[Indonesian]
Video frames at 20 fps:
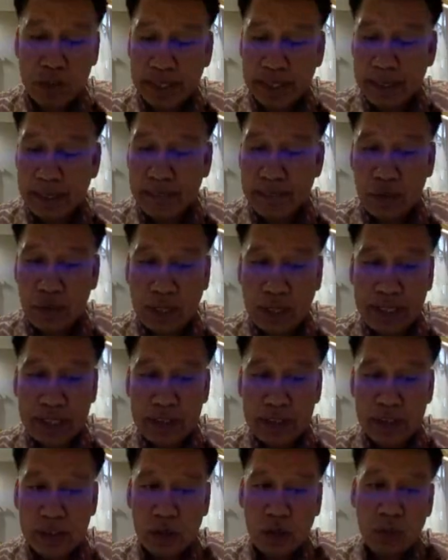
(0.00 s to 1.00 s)
3 ada
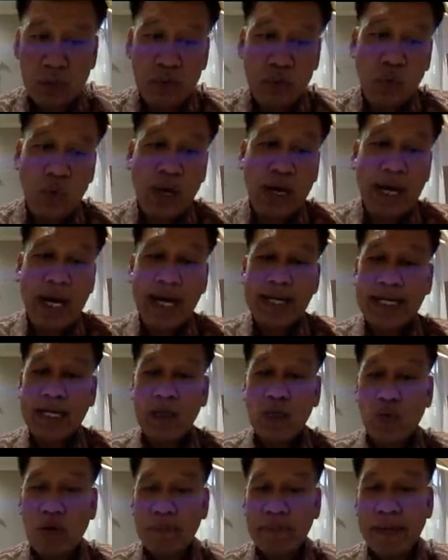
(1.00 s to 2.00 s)
stadium 2A dan
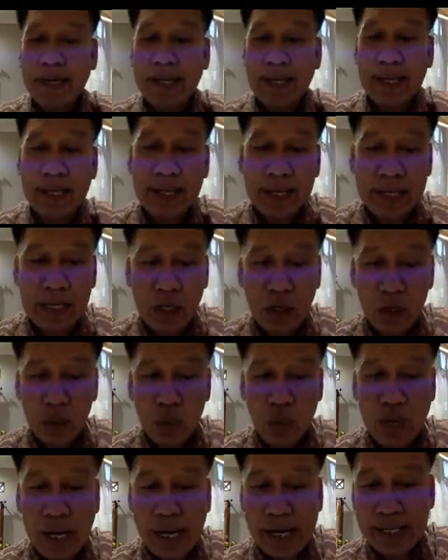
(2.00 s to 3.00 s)
2B. Kalau
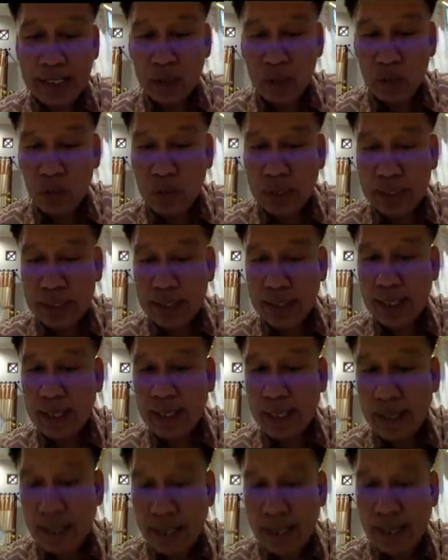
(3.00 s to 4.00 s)
2A itu
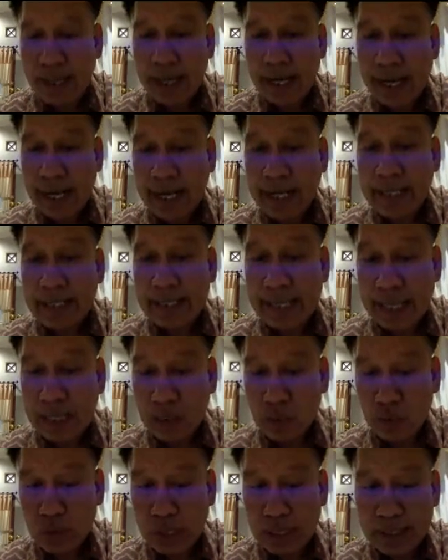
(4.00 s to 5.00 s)
hanya N1
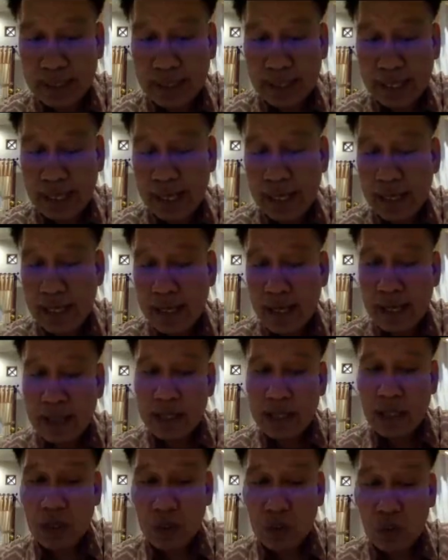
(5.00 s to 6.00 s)
saja,
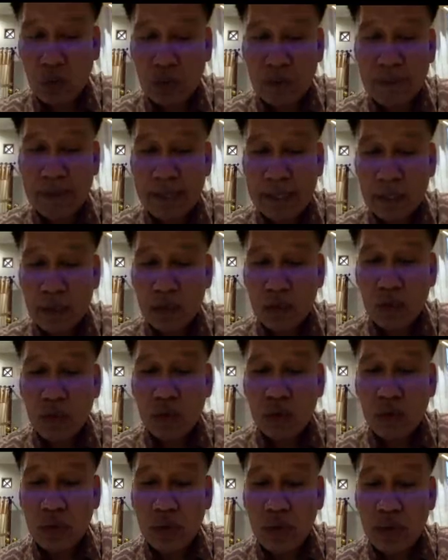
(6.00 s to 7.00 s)
kalau 2B
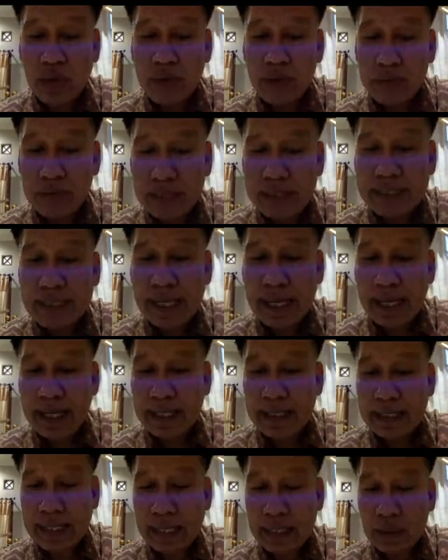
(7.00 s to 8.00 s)
itu bisa
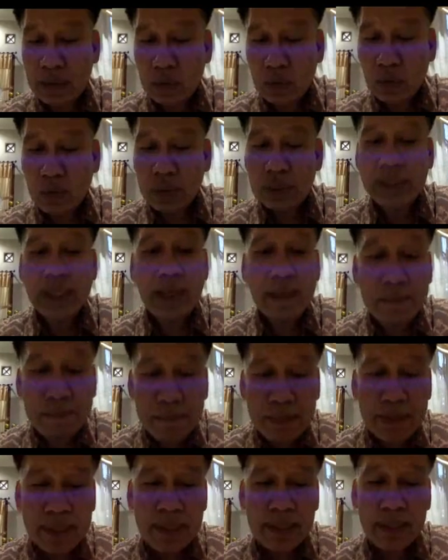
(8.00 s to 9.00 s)
N1
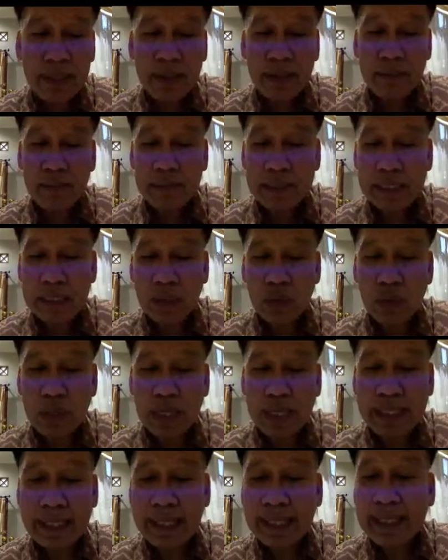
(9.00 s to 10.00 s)
tetapi bisa
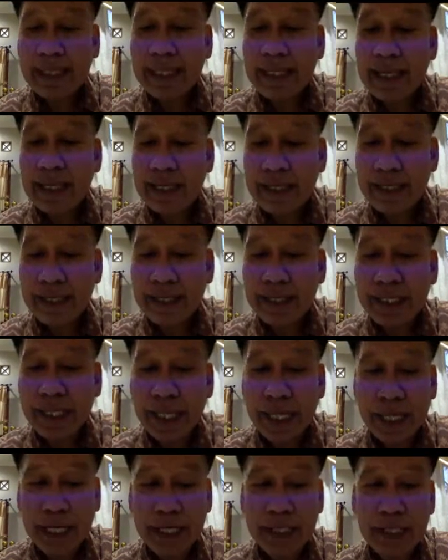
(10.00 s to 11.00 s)
juga T3 jadi
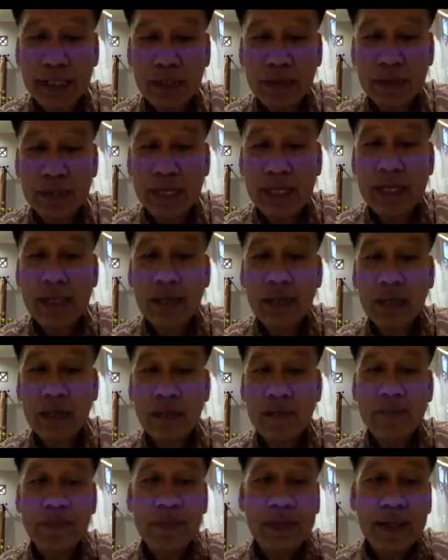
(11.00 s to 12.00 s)
gede gitu ya.
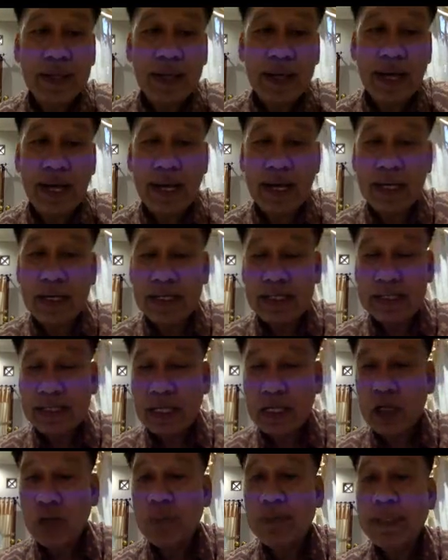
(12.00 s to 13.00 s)
Nah,
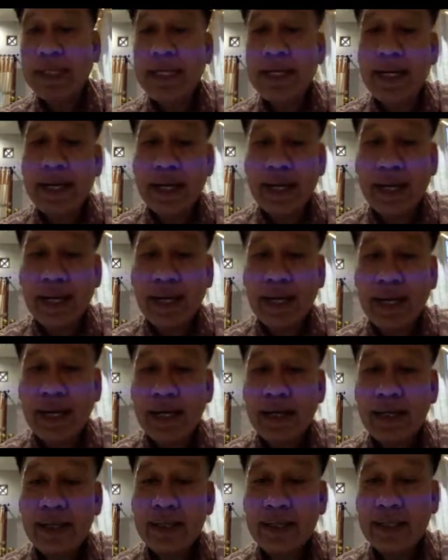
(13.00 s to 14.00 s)
stadium
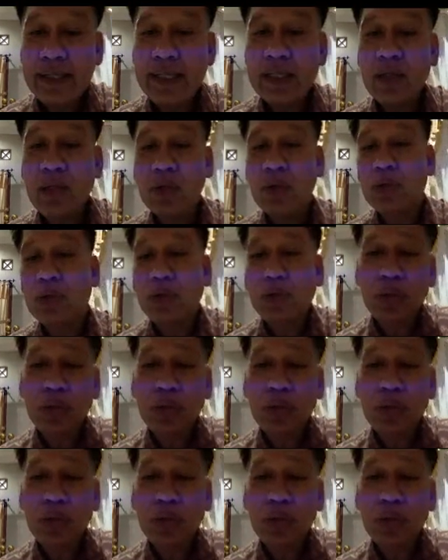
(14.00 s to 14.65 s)
3 itu